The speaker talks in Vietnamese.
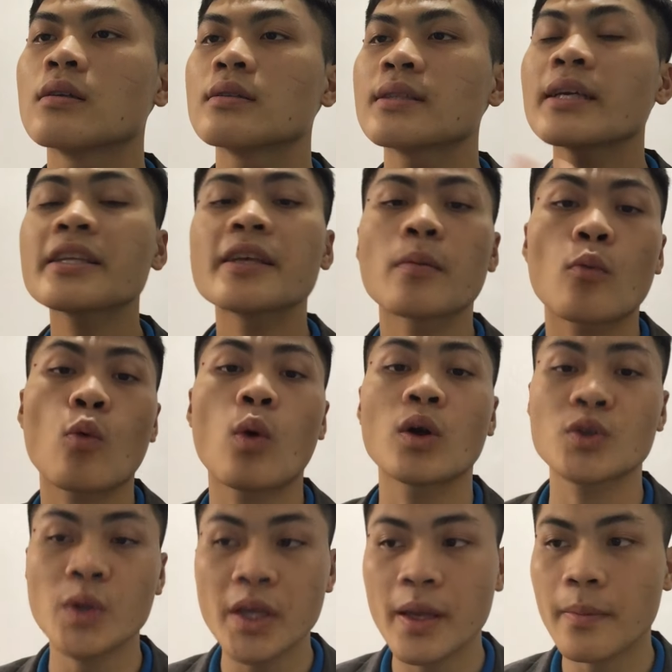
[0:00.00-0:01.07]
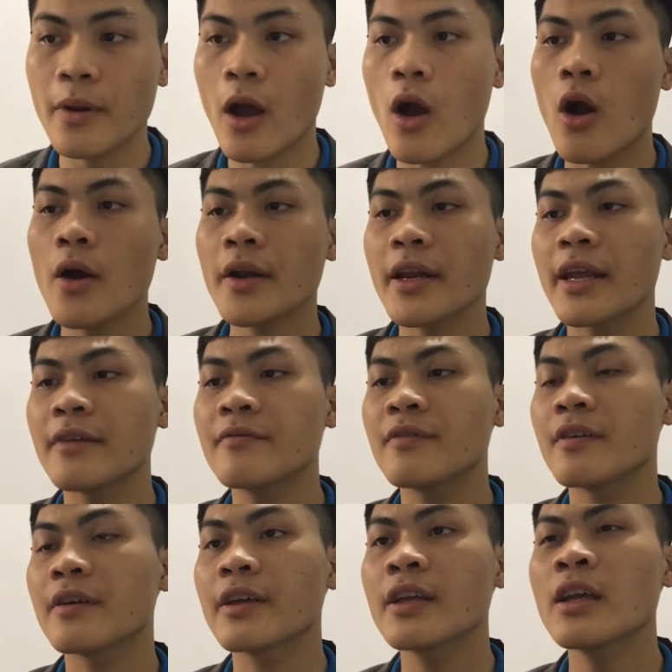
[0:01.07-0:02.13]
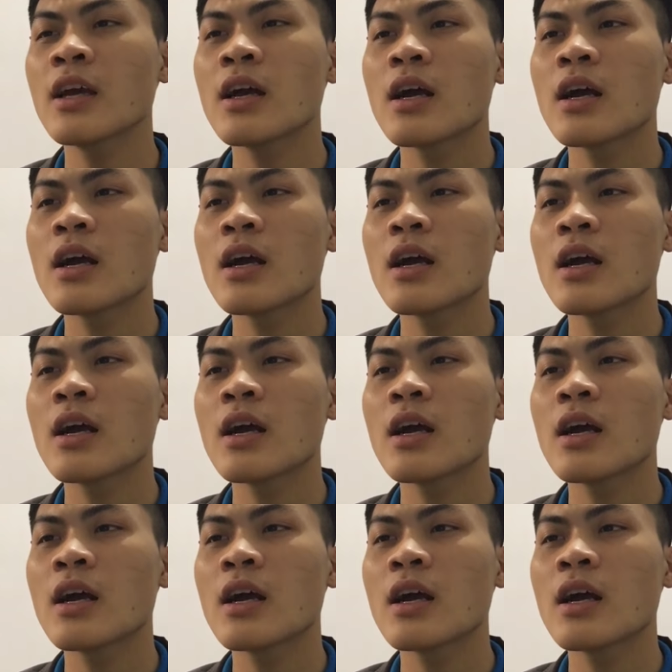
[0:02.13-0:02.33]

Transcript: trách nhiệm của doanh nghiệp đó đến với